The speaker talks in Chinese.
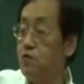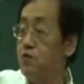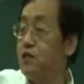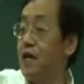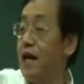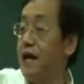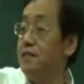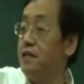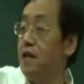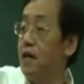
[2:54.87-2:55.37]

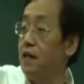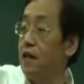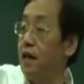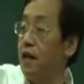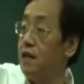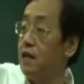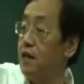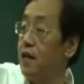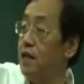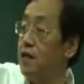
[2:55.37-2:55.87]
这就是干
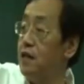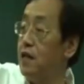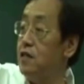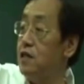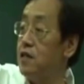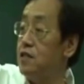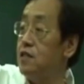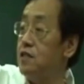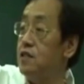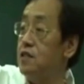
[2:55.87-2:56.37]
姜，你看
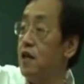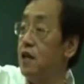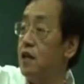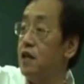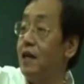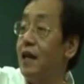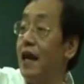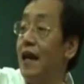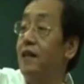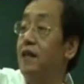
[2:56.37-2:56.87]
看起来像
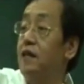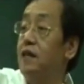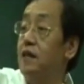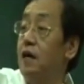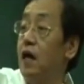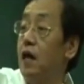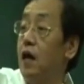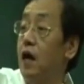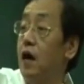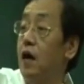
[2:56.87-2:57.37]
生姜的干
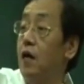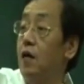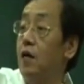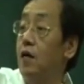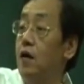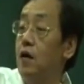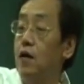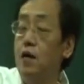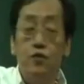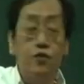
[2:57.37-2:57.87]
的一样，
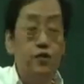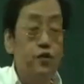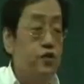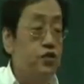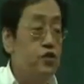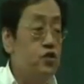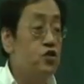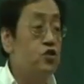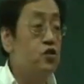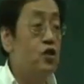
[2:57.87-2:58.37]
哈。
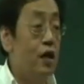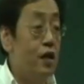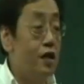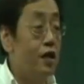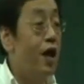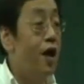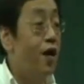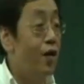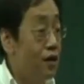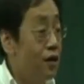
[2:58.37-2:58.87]
其实
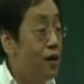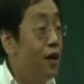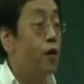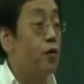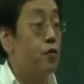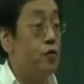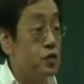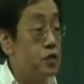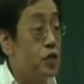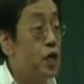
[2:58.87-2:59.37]
是很老
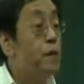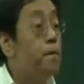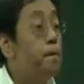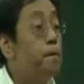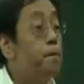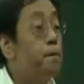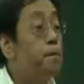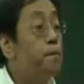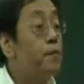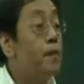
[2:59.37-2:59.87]
很老的
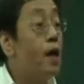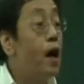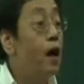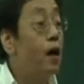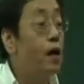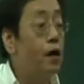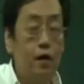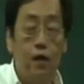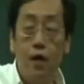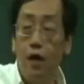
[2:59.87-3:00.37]
姜，
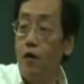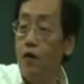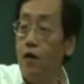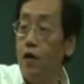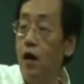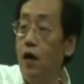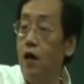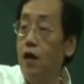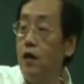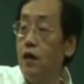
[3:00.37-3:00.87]
哦，很
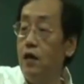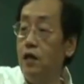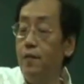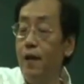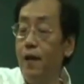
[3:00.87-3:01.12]
老的。